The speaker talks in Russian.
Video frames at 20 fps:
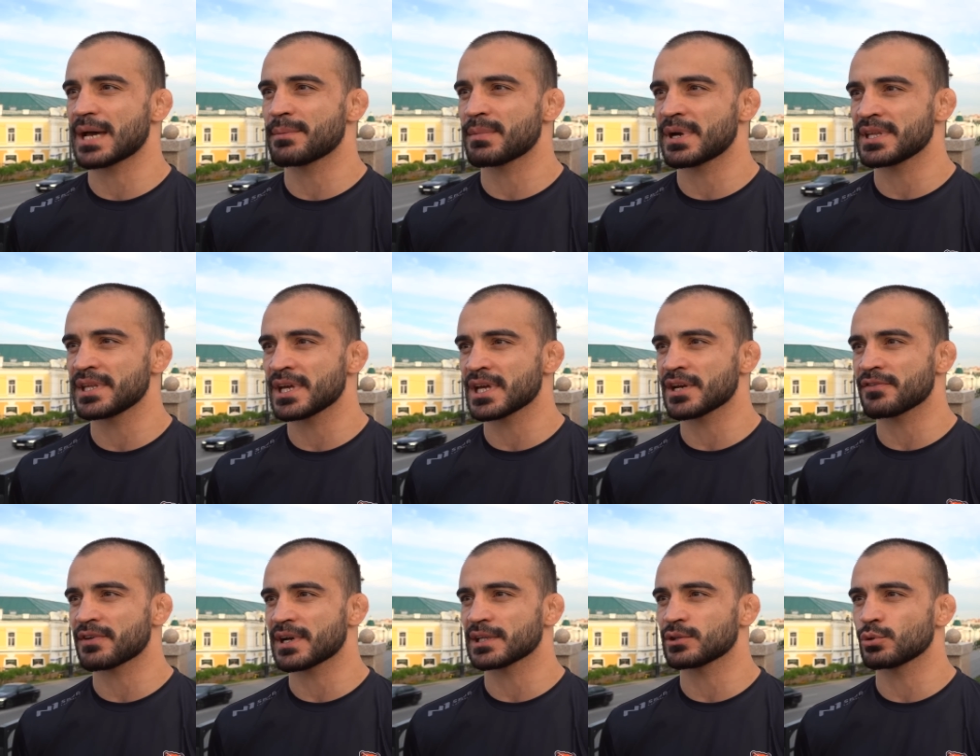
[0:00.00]
та
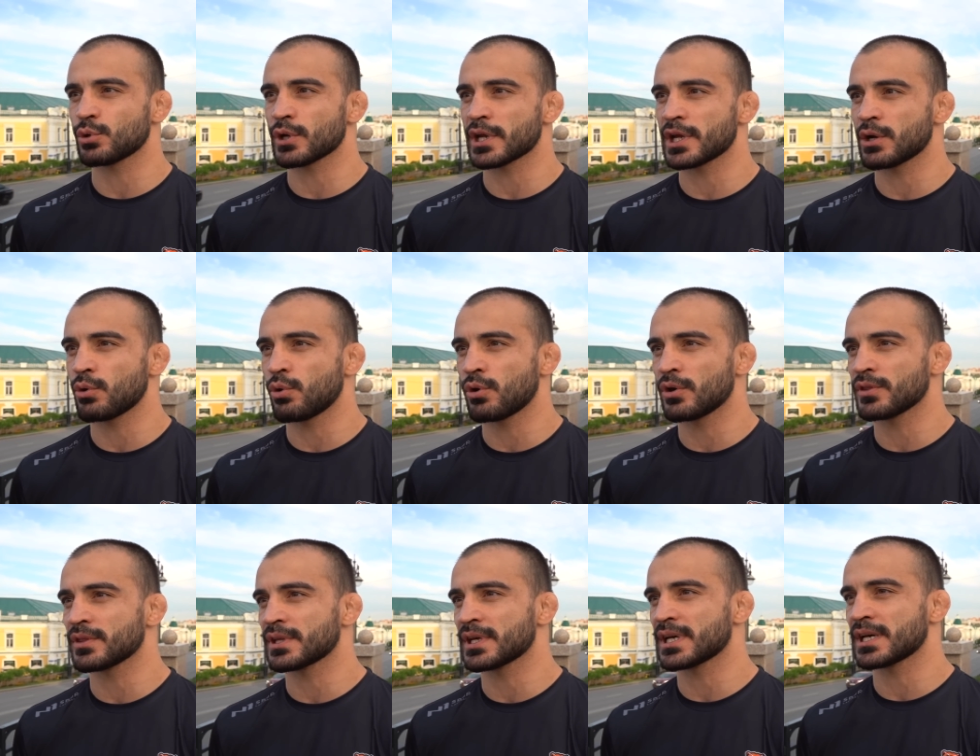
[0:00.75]
манера, в которой
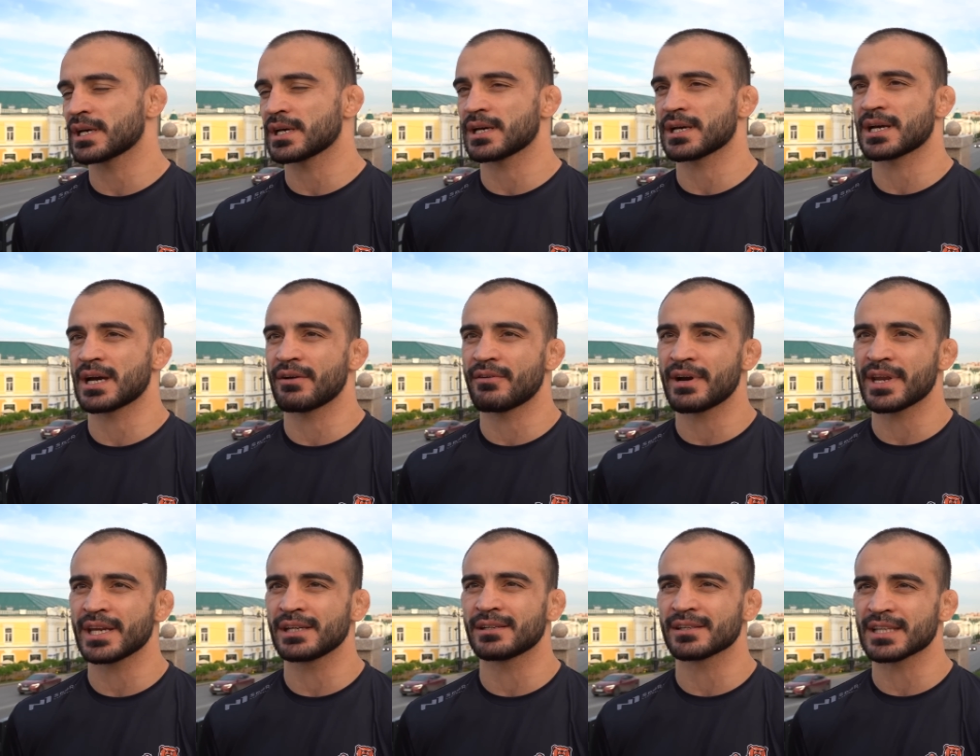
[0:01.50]
он э,
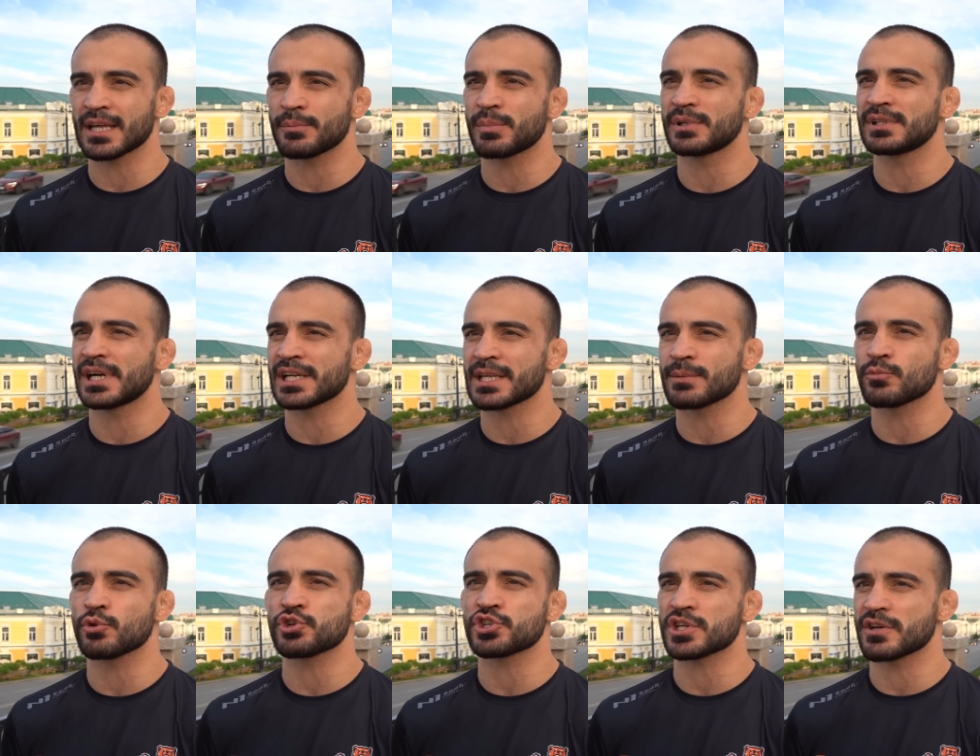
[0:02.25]
говорил, она
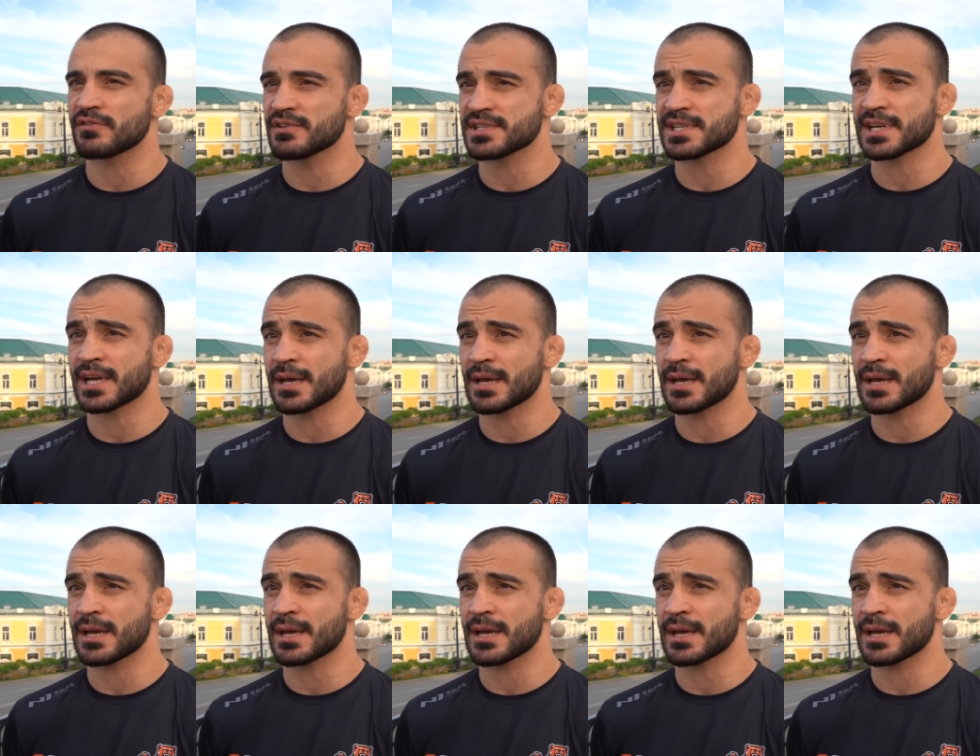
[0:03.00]
была немножко